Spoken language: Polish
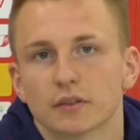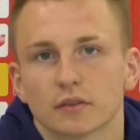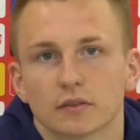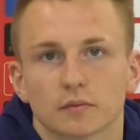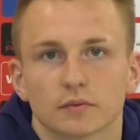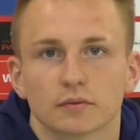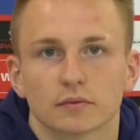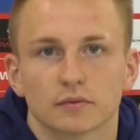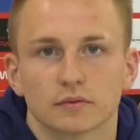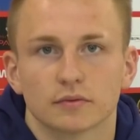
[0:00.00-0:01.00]
No,
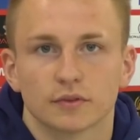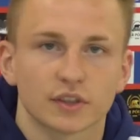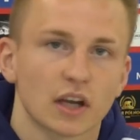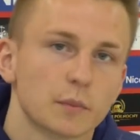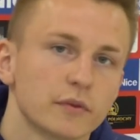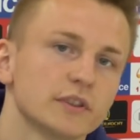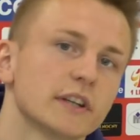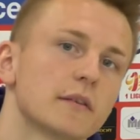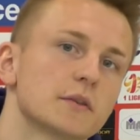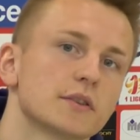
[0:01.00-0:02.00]
no tak jak
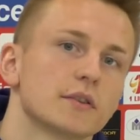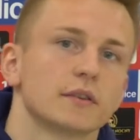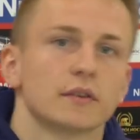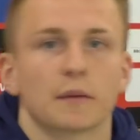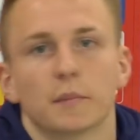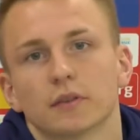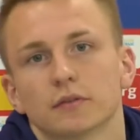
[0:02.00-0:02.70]
powiedziałem, że jakby